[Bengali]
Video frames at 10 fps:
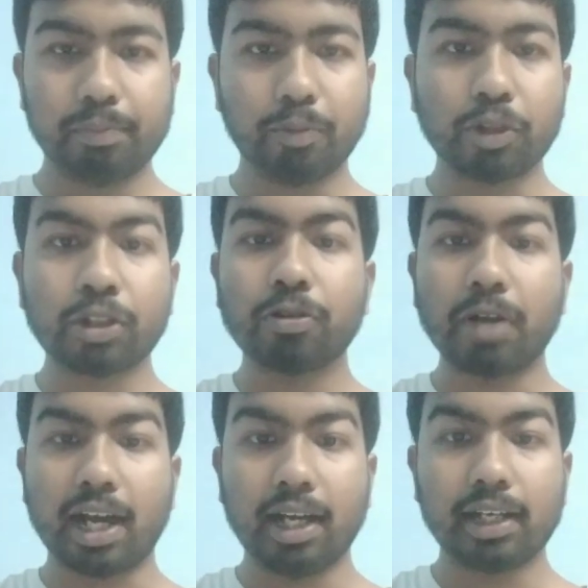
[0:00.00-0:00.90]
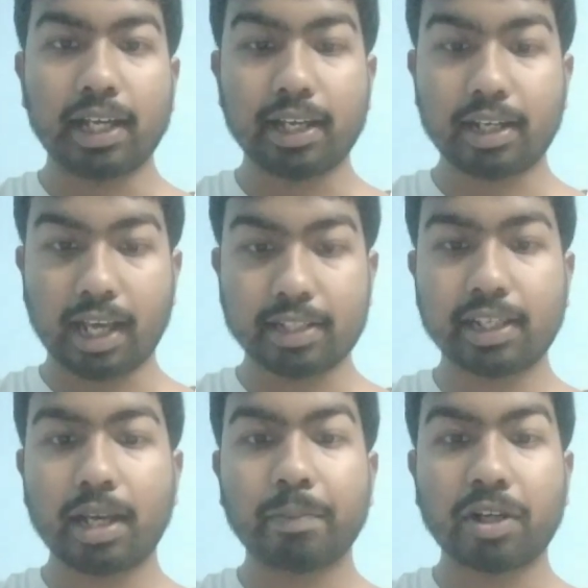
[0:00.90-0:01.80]
বন্ধুরা এই ক্লাসে
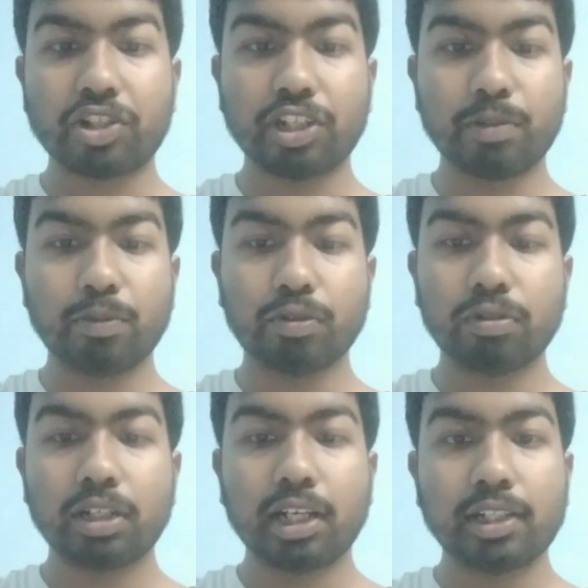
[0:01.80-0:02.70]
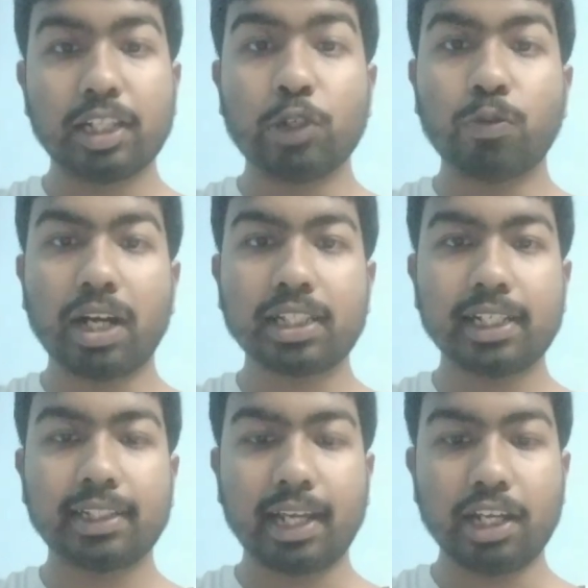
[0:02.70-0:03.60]
আমরা শিখব যে দু
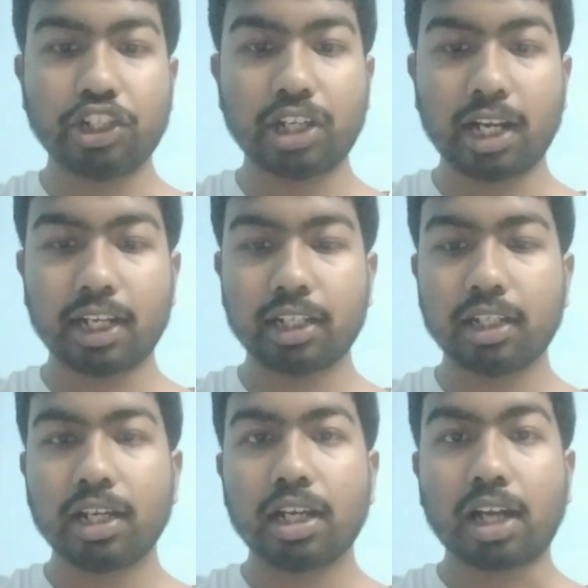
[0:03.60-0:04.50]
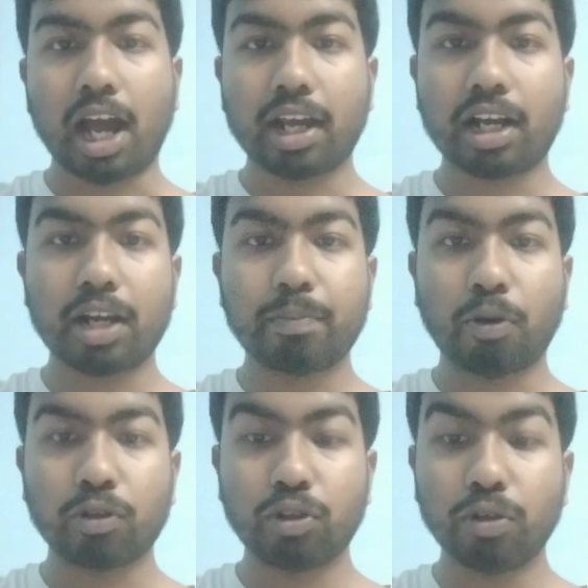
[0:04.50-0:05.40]
সালে কারা কারা
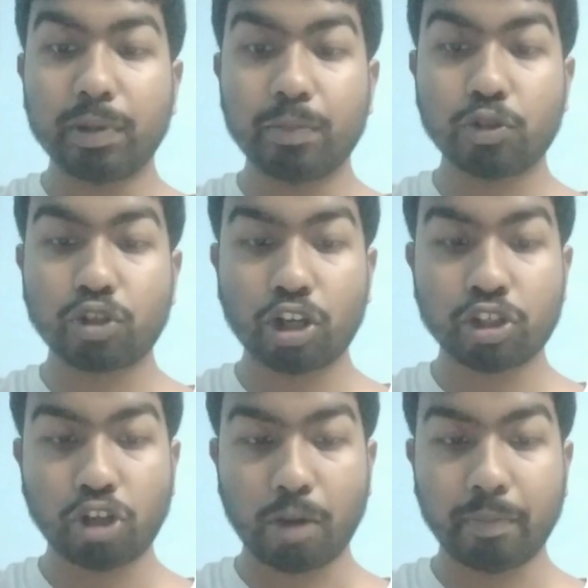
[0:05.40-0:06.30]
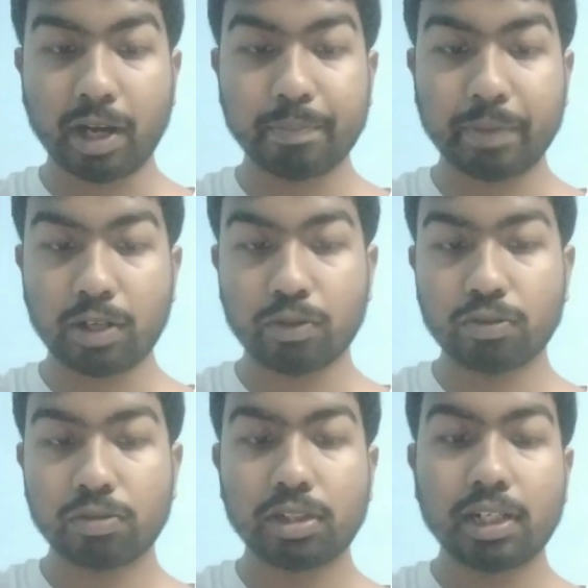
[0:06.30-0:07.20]
পদ্মবিভূষণ সম্মান পেল
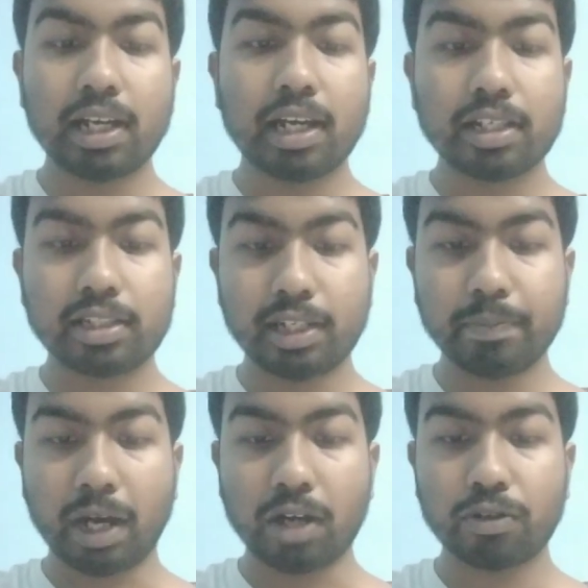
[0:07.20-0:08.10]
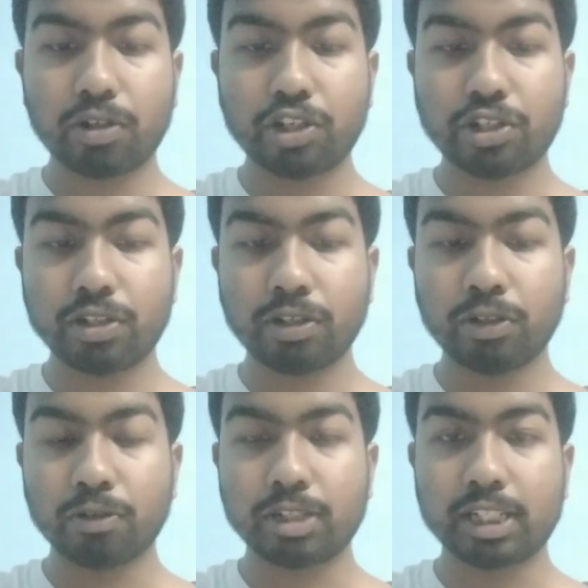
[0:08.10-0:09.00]
শ্রী বালকৃষ্ণ
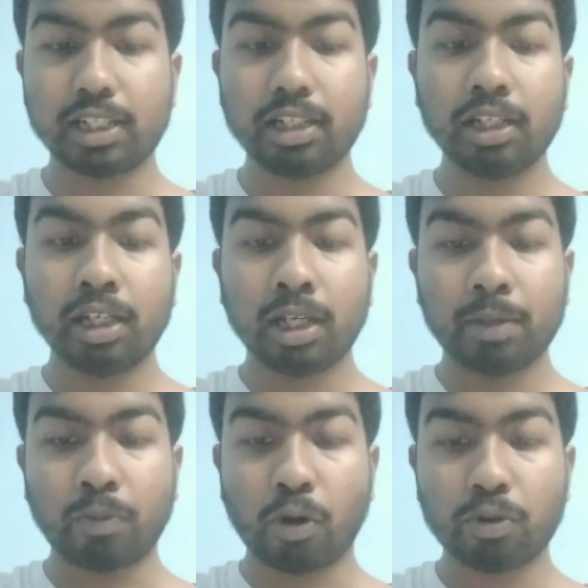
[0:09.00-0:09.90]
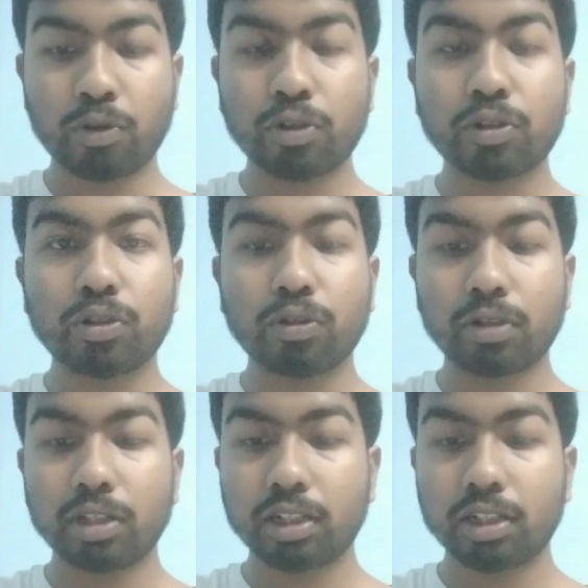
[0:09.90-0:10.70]
দোষী মরণোত্তর